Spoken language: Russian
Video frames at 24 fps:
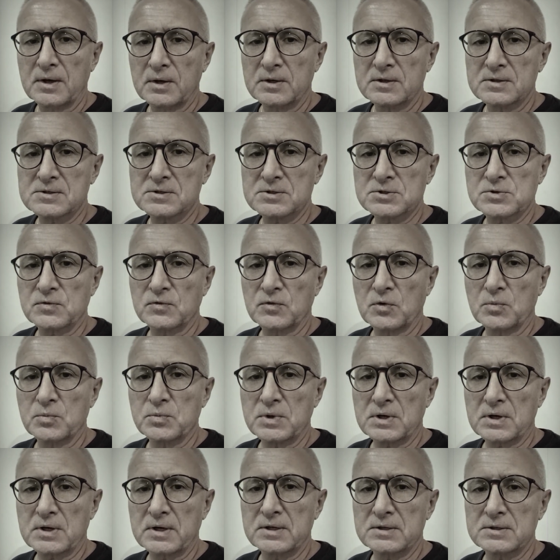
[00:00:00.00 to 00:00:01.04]
из-за чего у
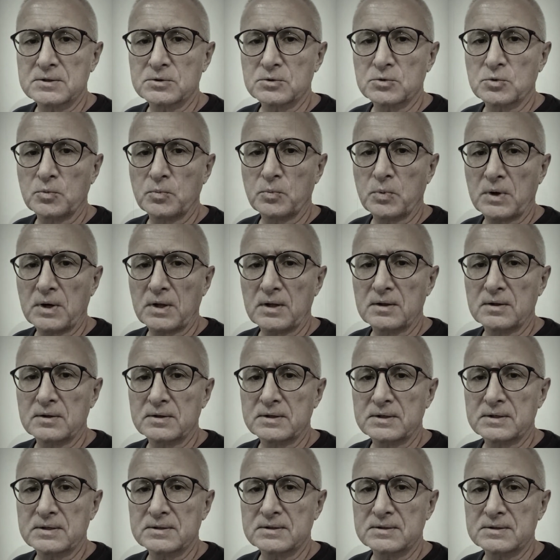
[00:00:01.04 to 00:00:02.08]
меня рейтинг упал,
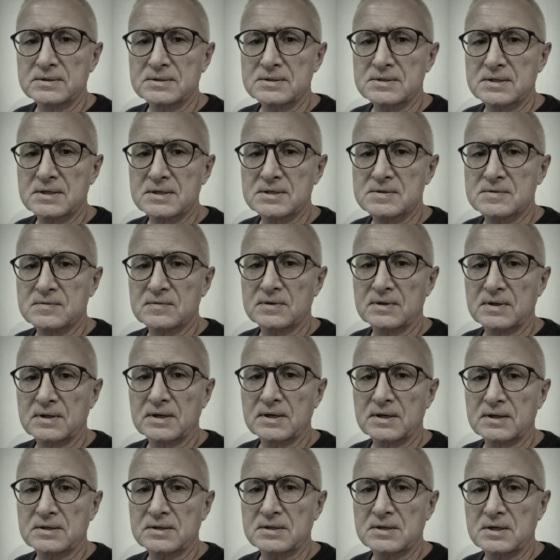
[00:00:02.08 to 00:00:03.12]
и, естественно,
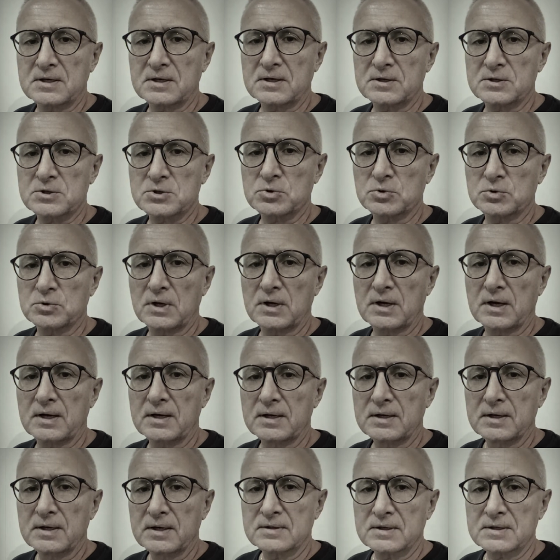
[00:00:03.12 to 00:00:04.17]
это нехорошо для
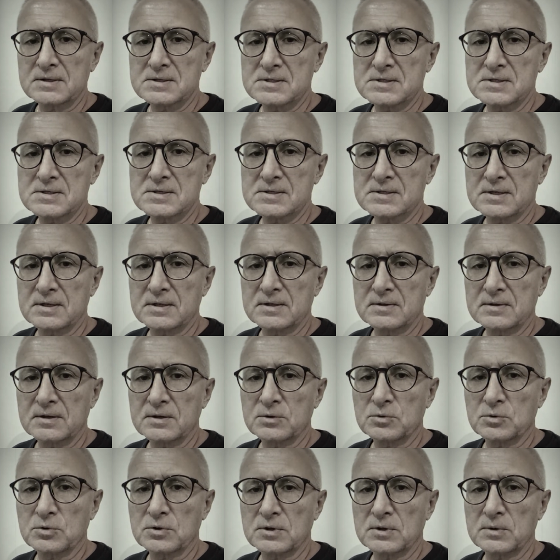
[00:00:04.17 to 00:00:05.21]
таксиста,
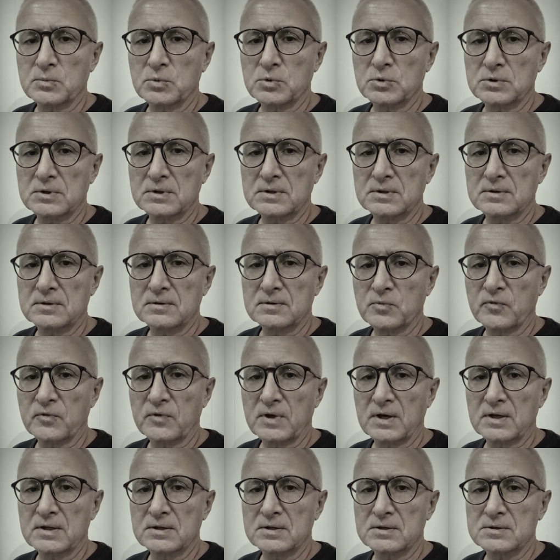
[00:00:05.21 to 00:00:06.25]
который работает в
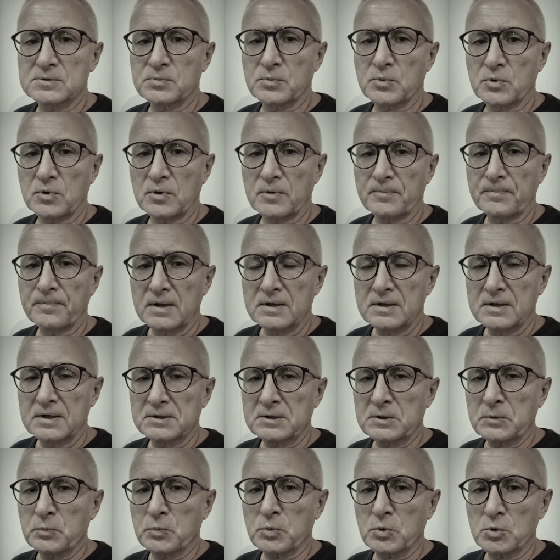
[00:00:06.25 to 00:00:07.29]
Яндекс.Про. И
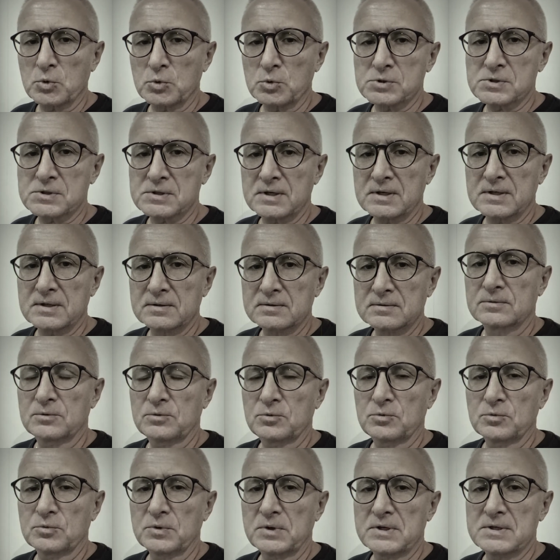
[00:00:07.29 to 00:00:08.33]
это просто,
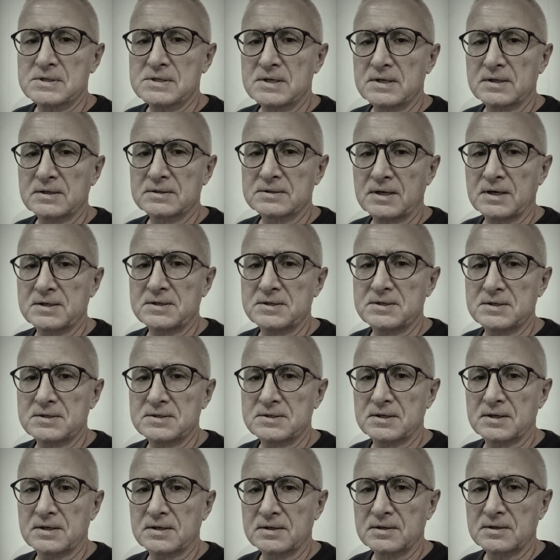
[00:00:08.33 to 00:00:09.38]
ну, если
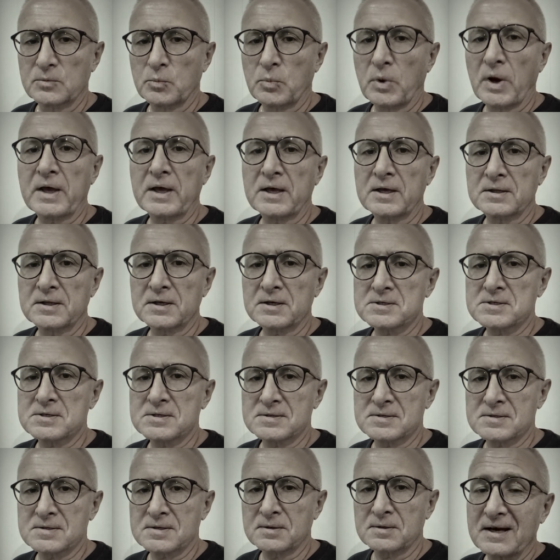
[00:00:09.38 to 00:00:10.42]
хотите, байки
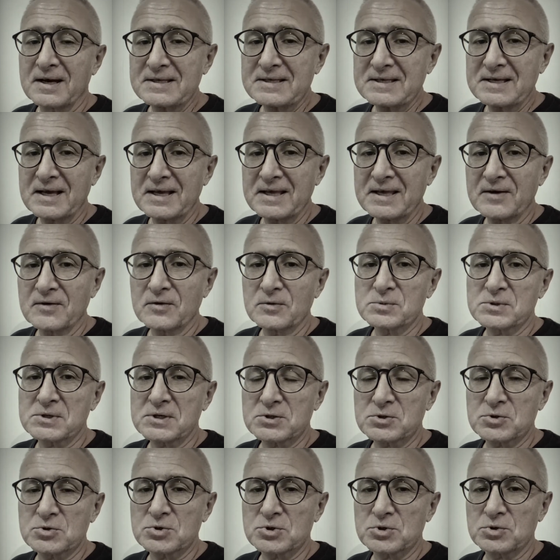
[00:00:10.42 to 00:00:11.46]
таксиста. Хотя я вам
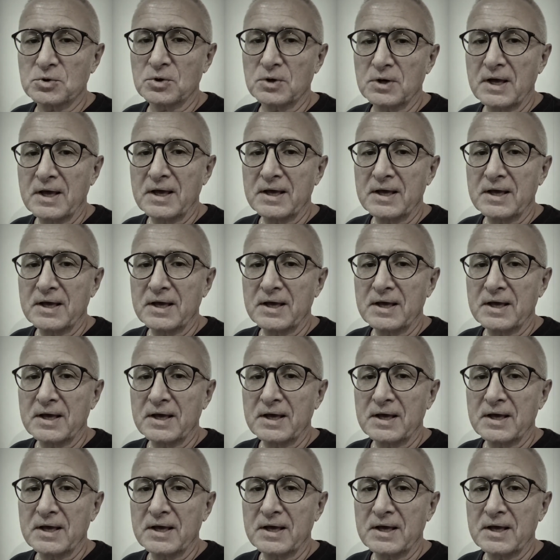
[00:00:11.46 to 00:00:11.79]
скажу, что